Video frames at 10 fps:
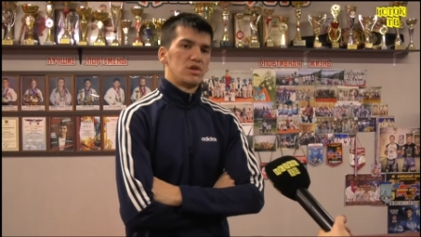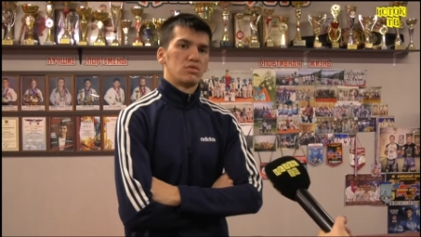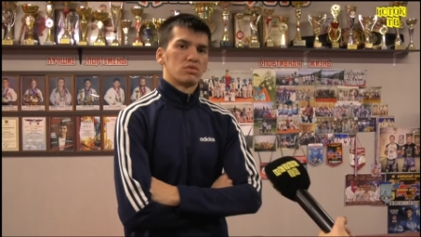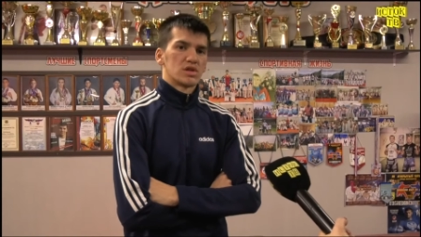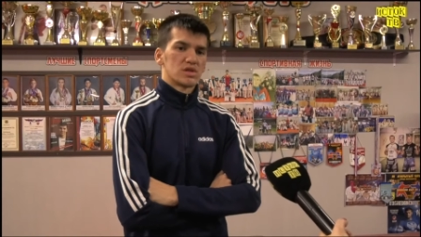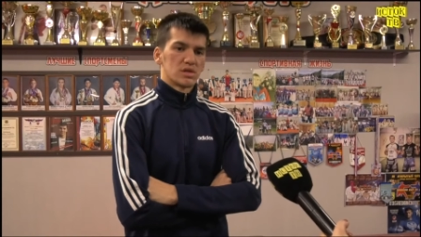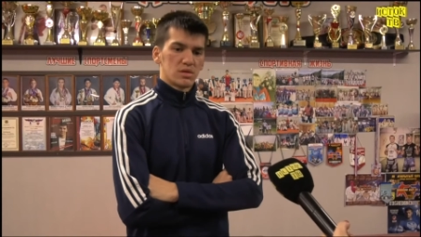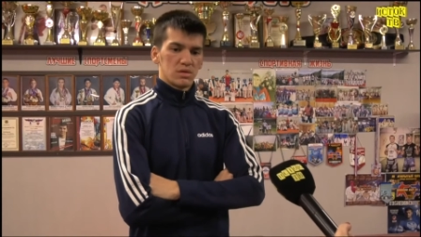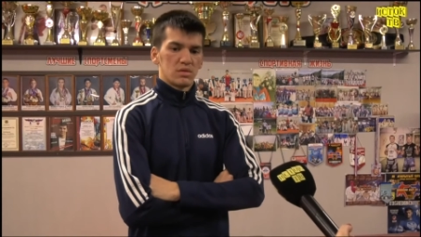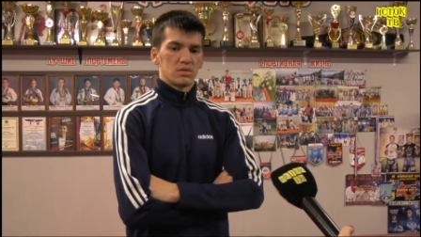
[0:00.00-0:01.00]
день у нас
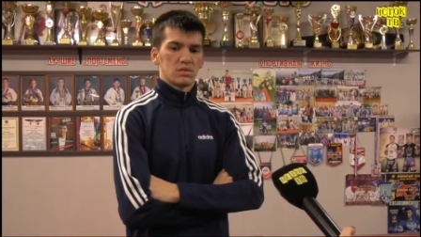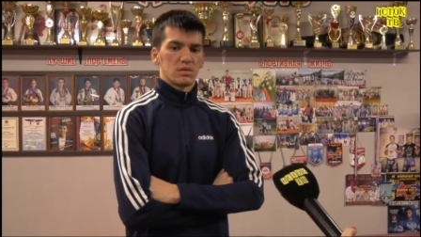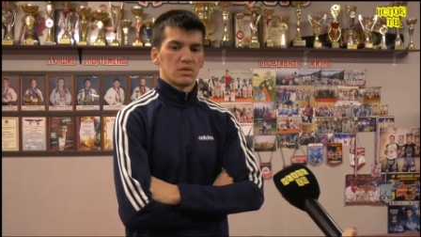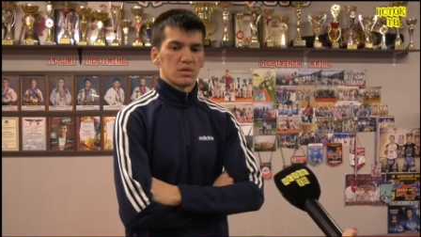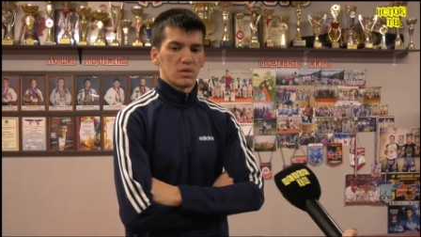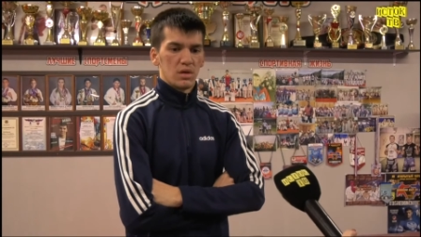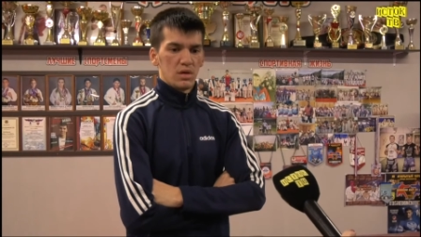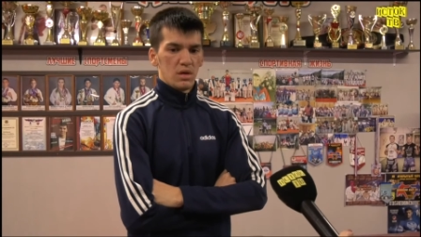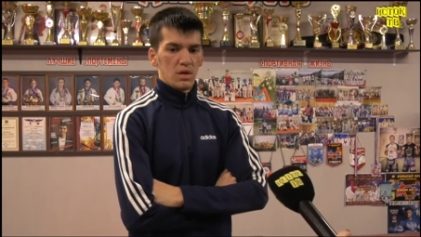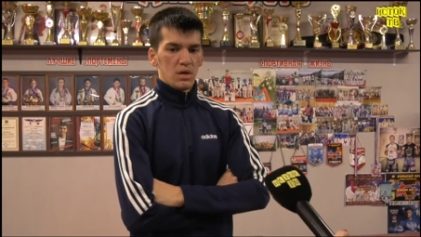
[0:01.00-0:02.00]
э,
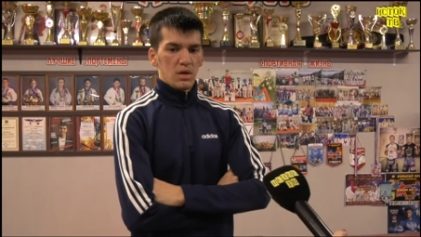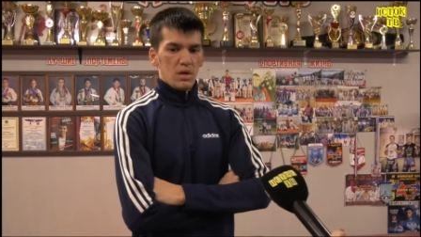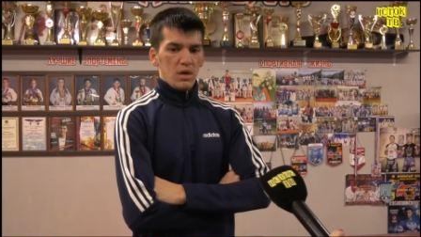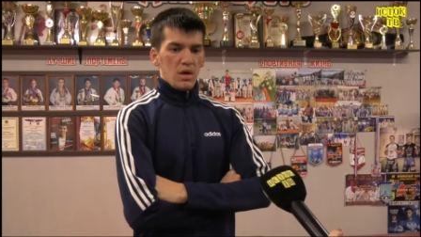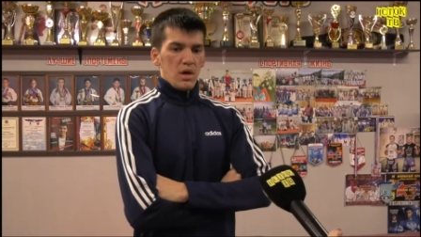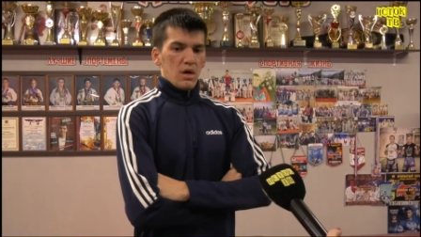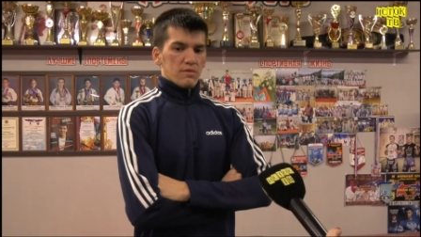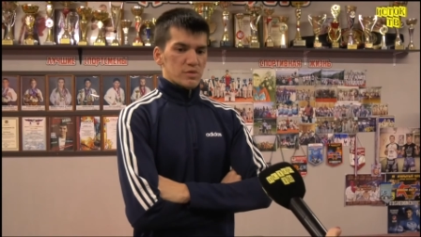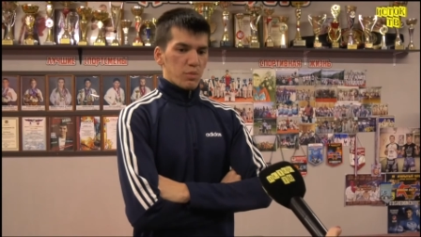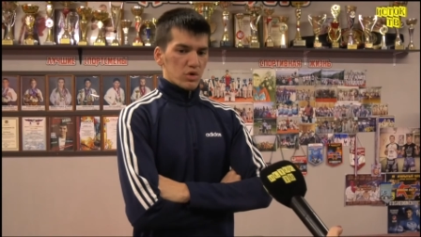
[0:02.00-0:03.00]

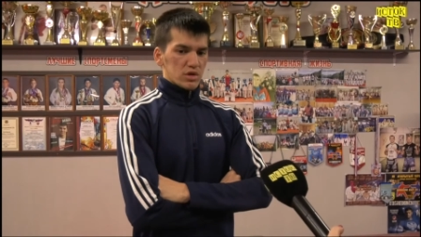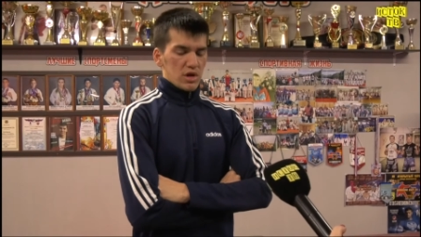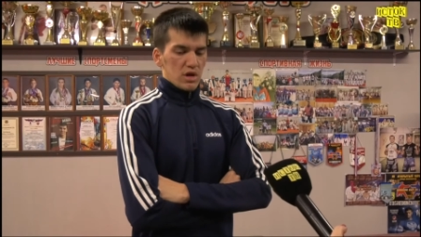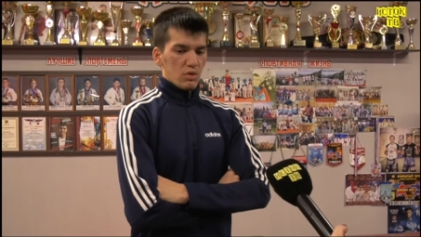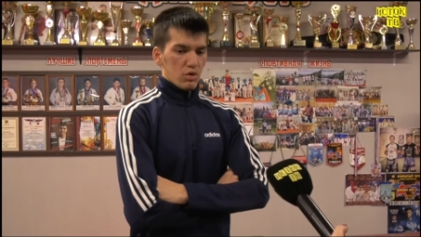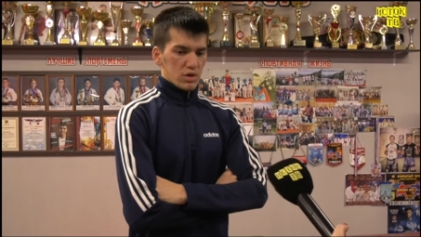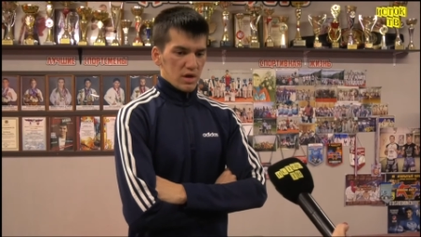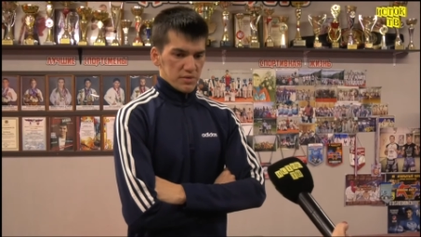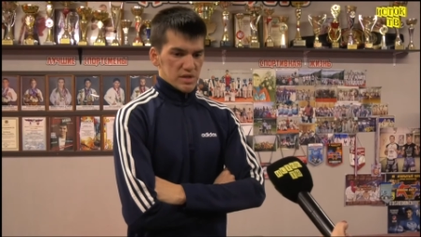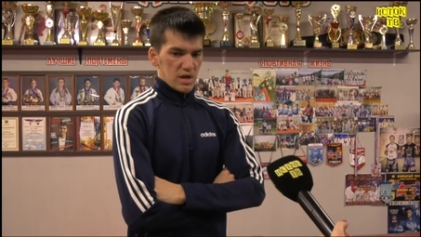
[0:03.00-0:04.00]
в сборной региона,
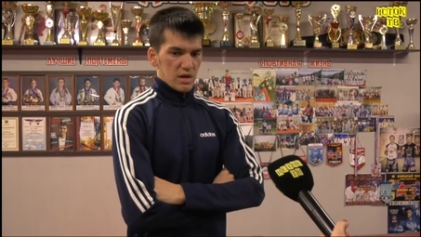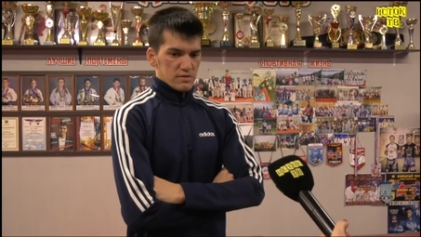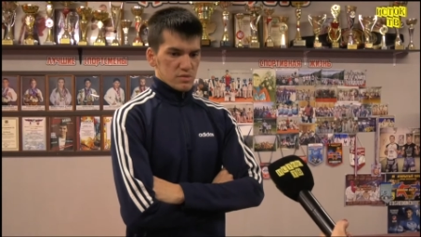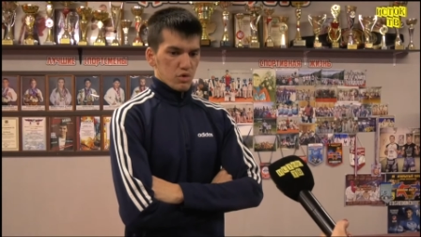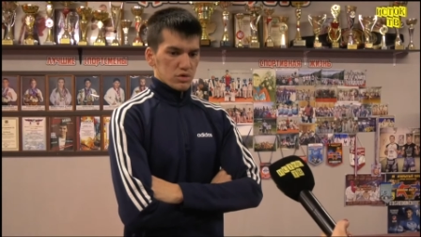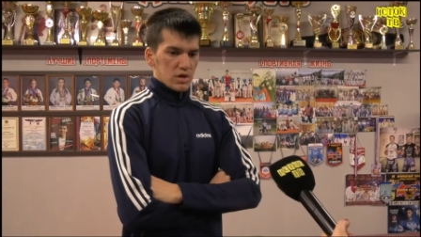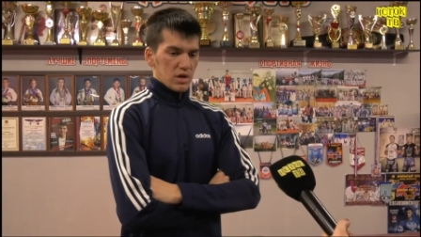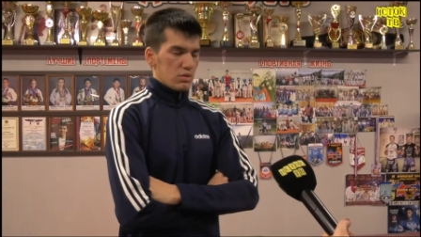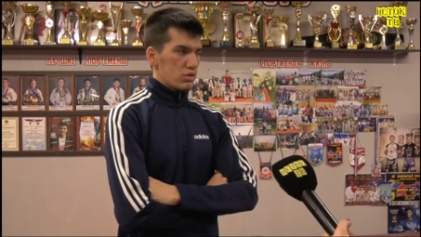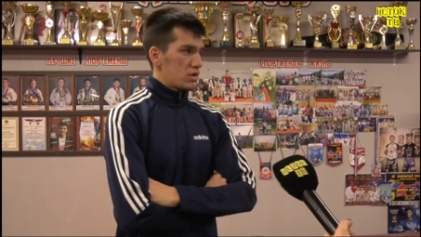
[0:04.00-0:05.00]
официально в сборной
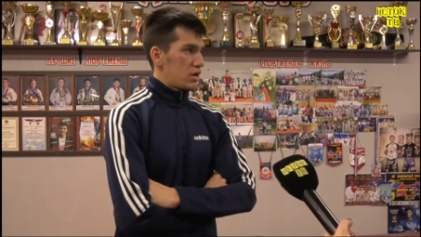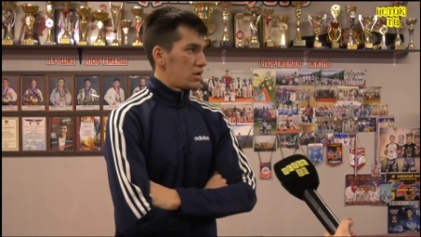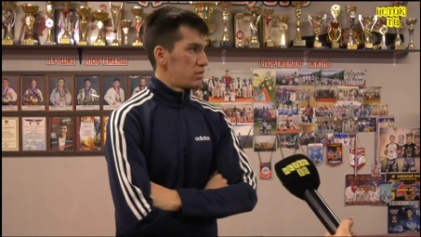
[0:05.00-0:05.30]
региона,